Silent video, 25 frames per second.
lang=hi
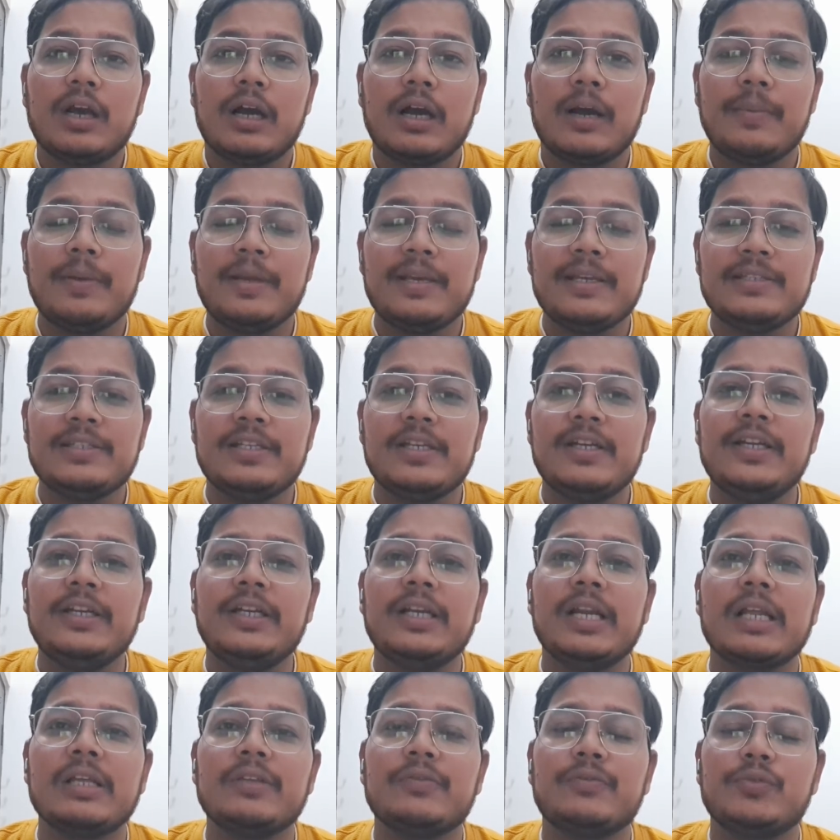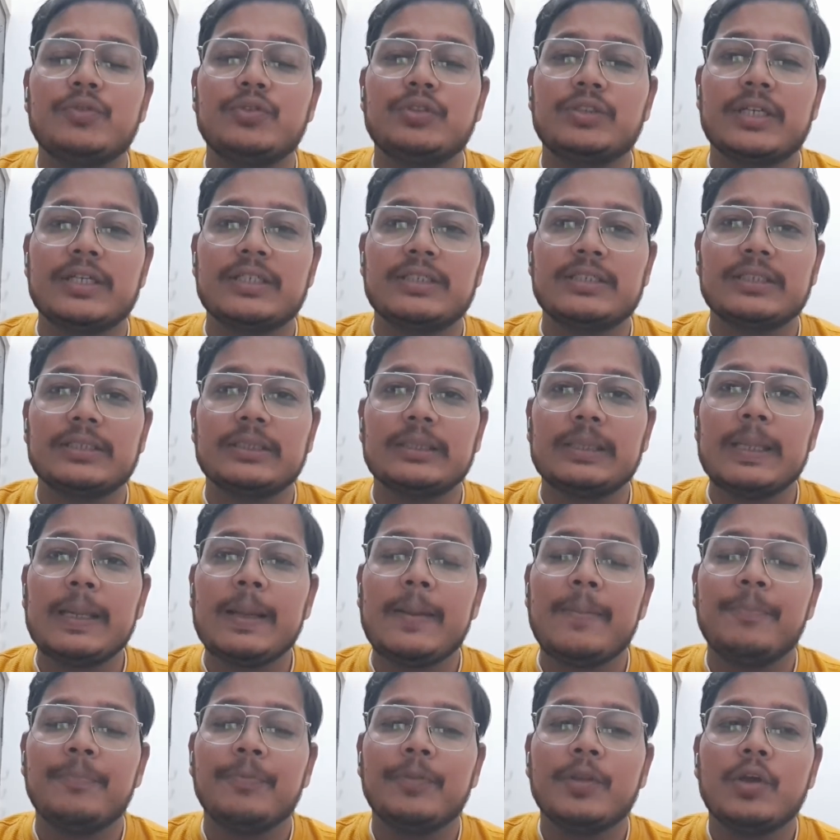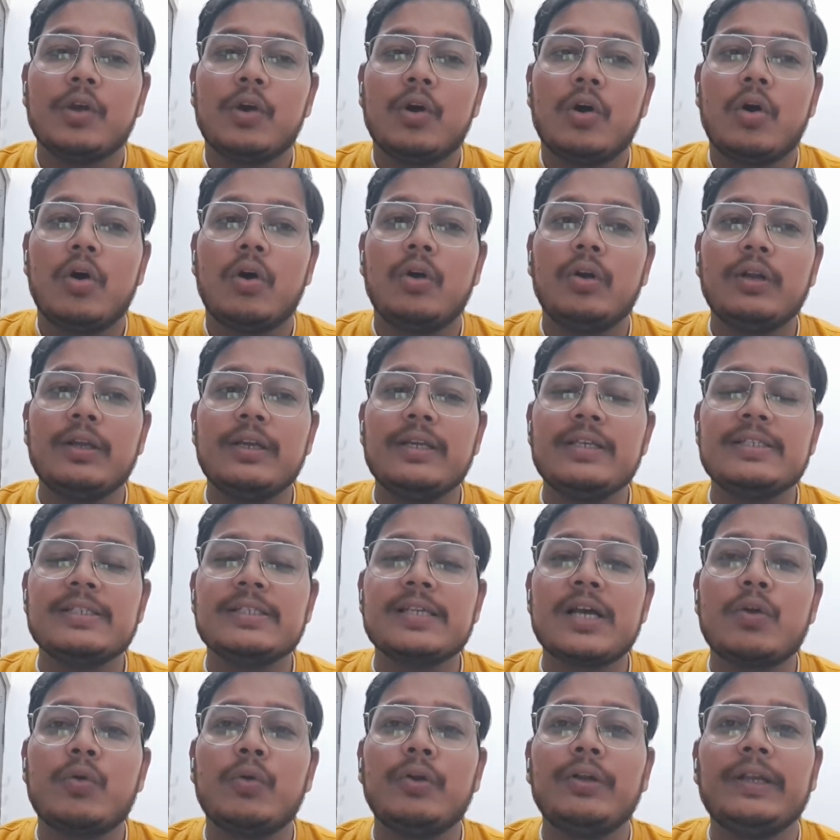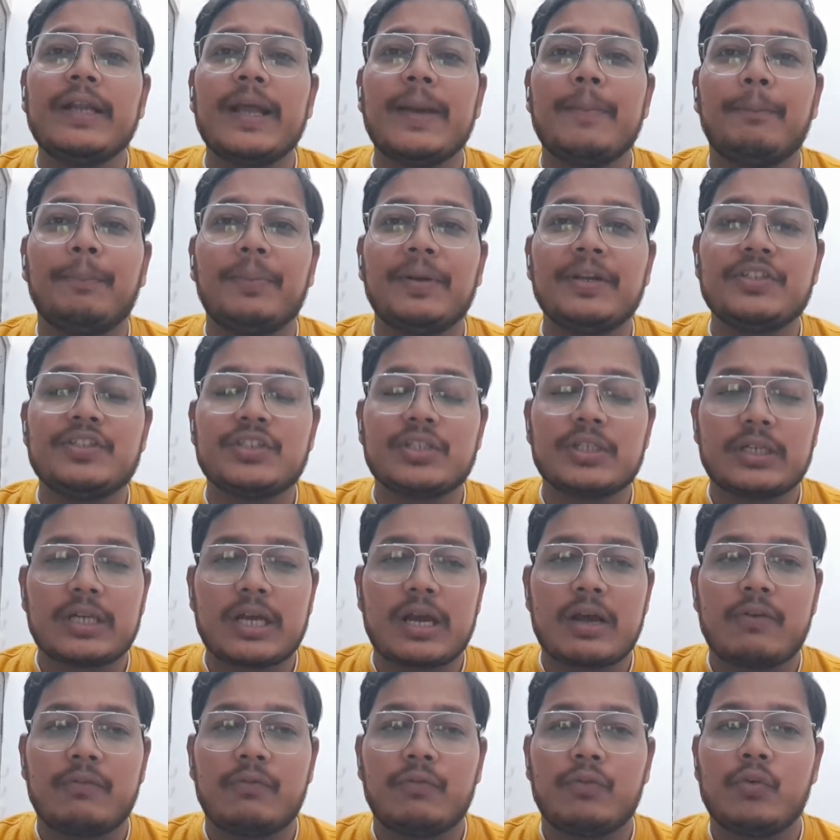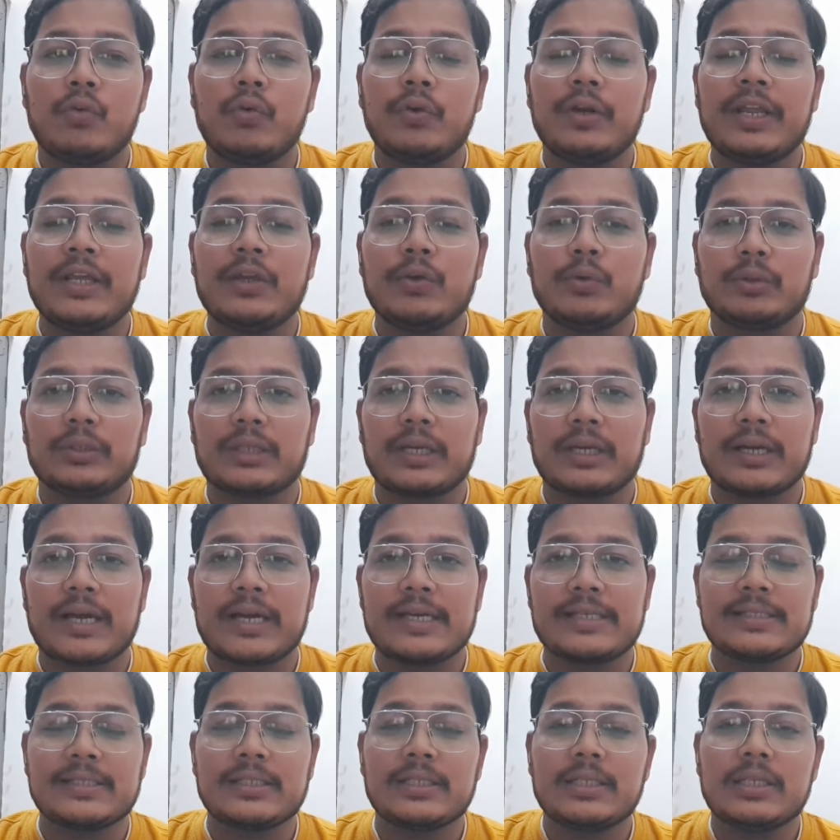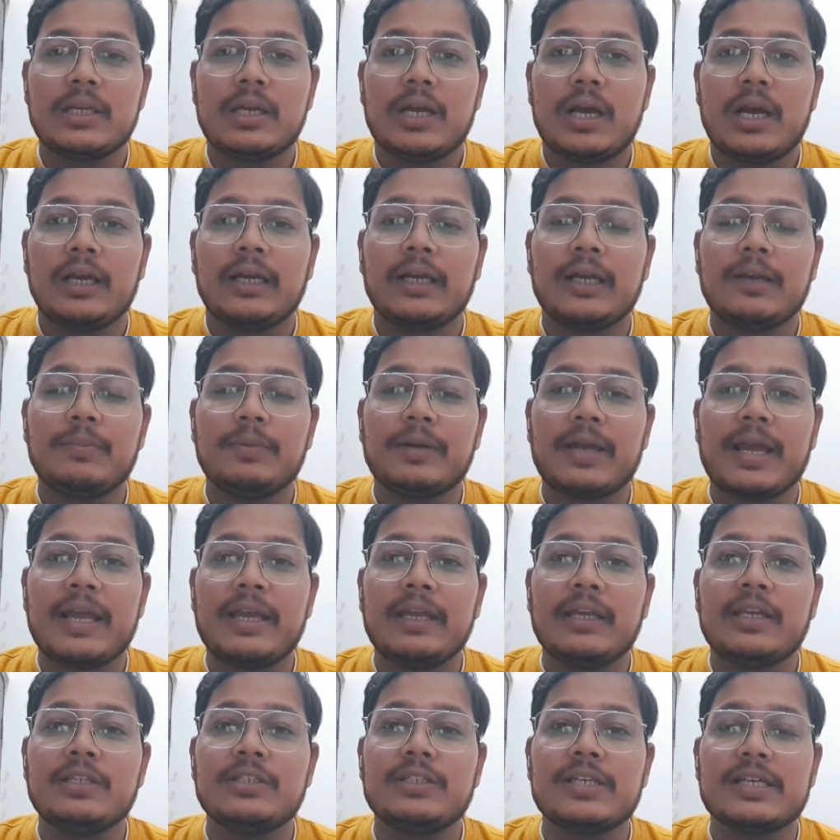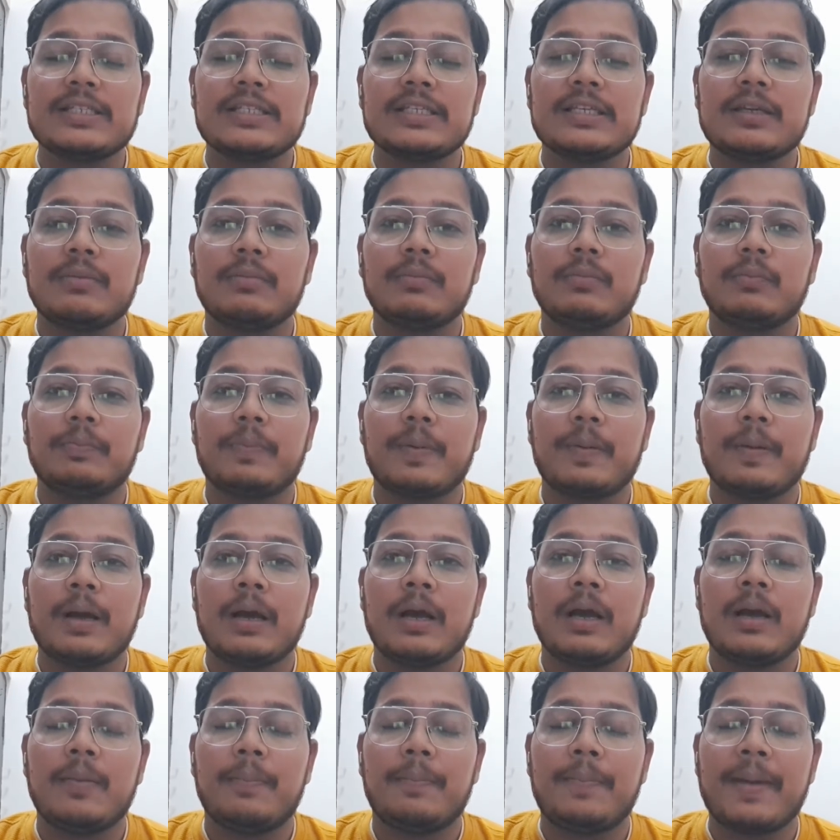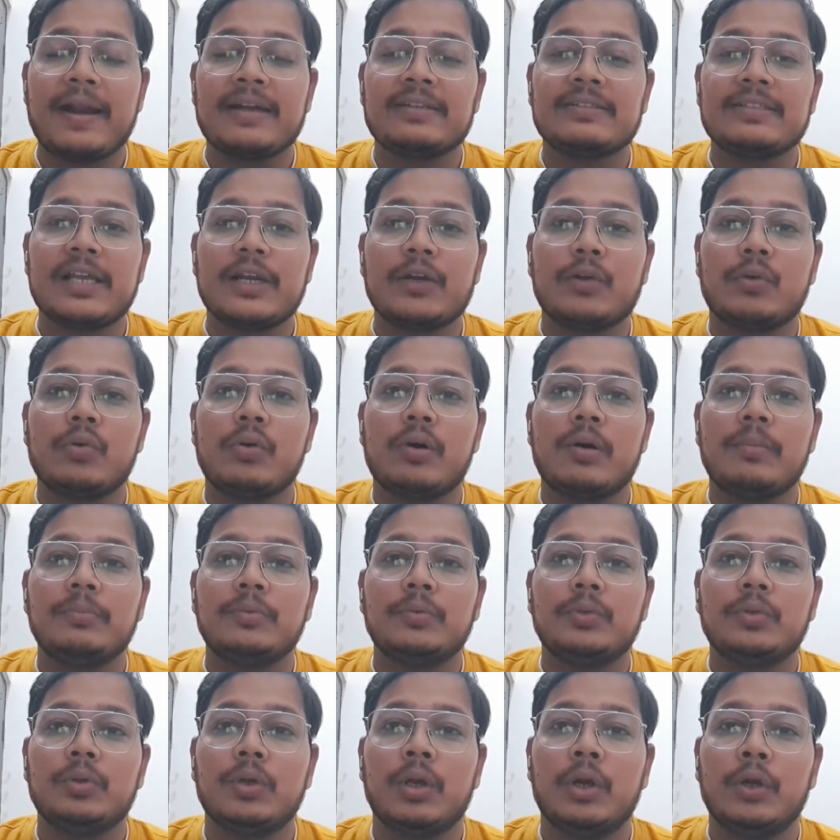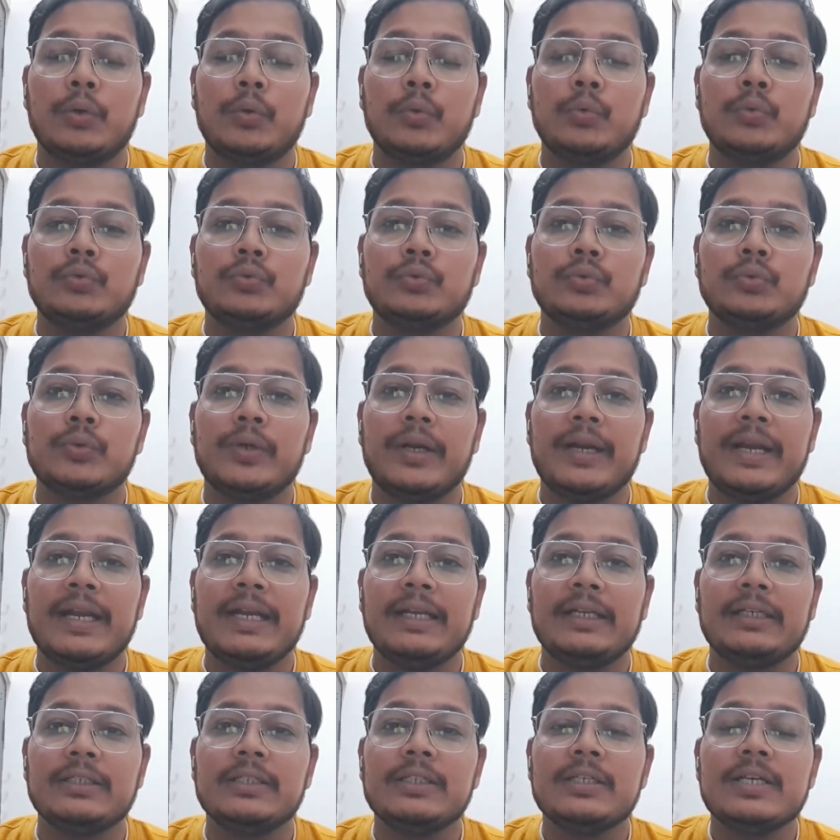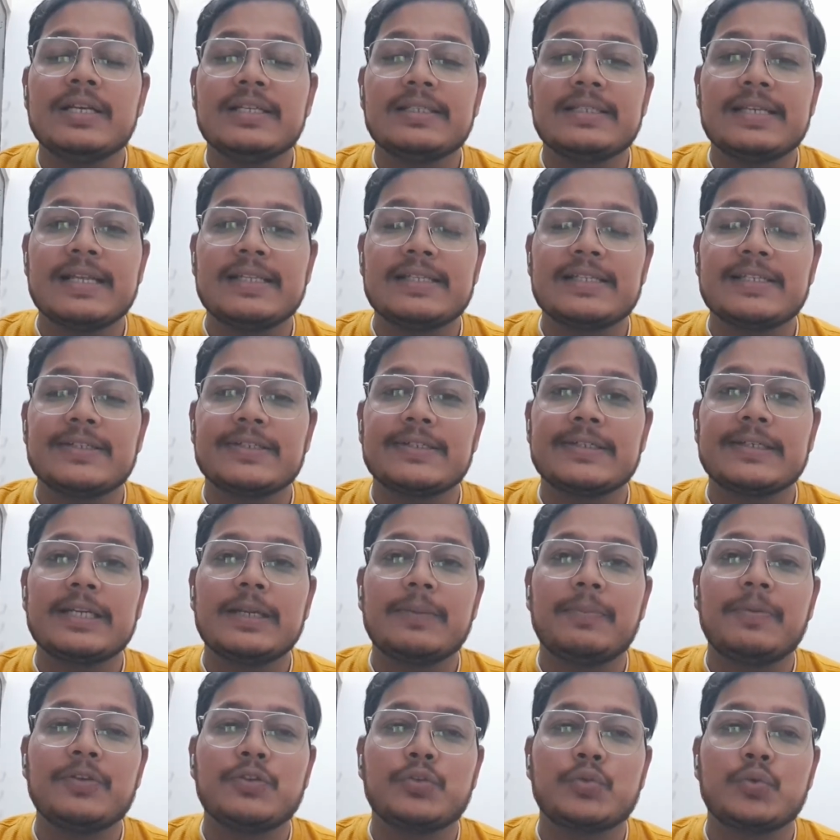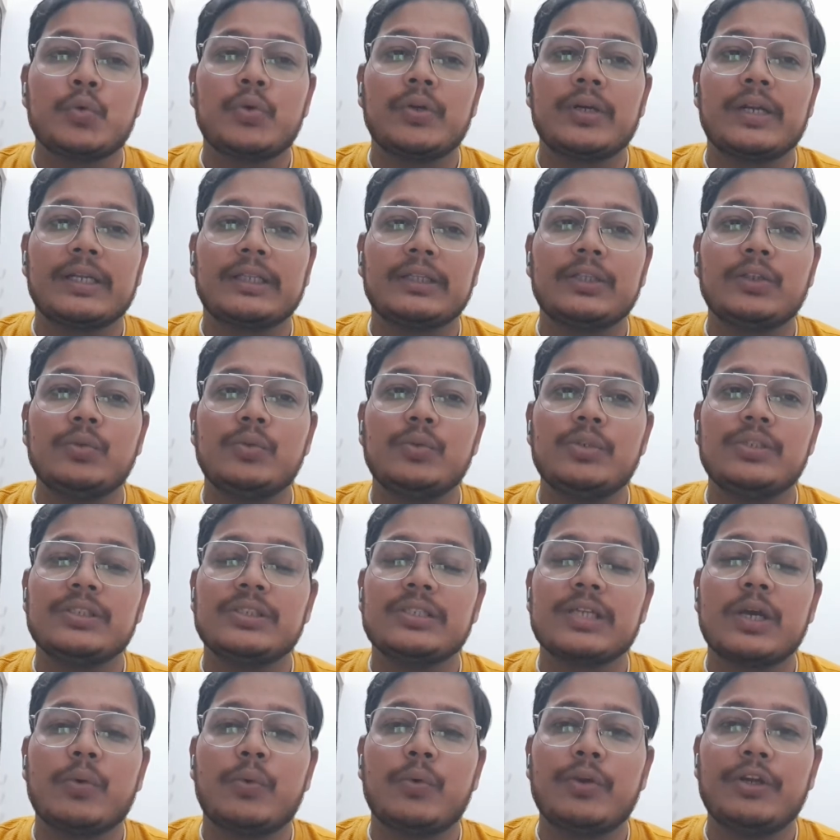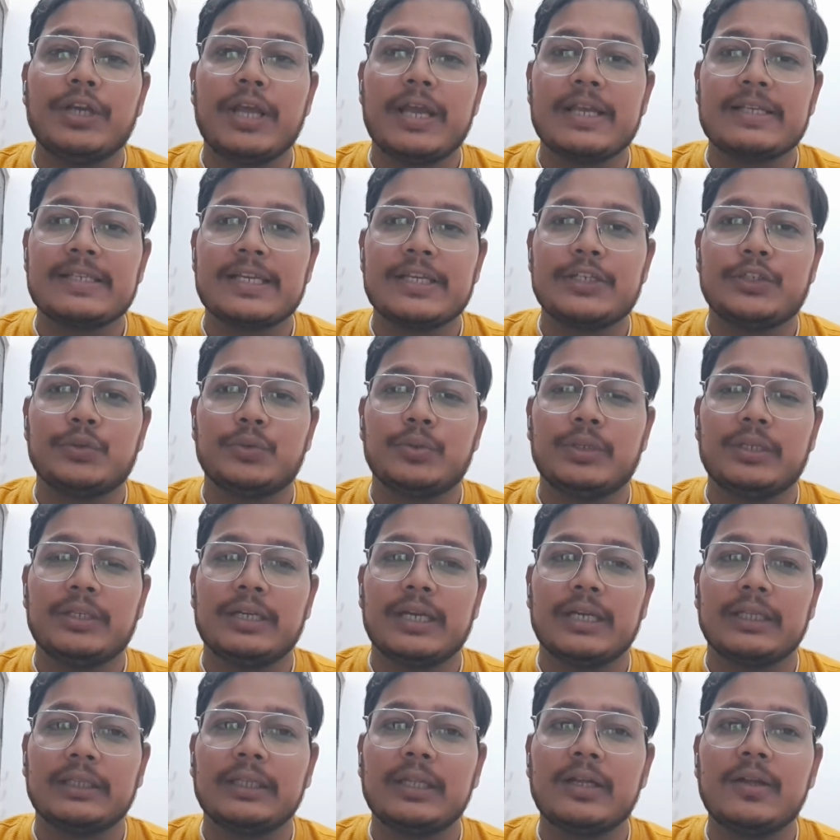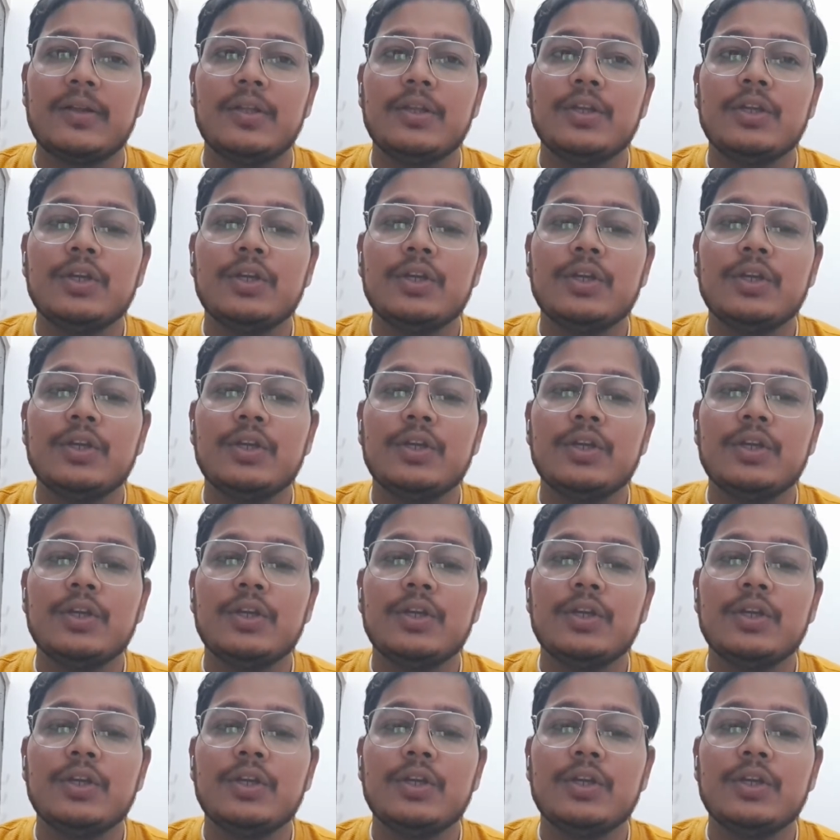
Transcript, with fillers: हम इजिली ट्रांसफ्यूज कर सकते हैं और इसका कोई टेम्परेचर का वो नहीं होता गाइज अगर हम कहें कि जैसे हम पैक सेल को हम टू टू एट सेल्सियस डिग्री पे स्टोर करते तो इसका कोई ऐसा इशू नहीं रहता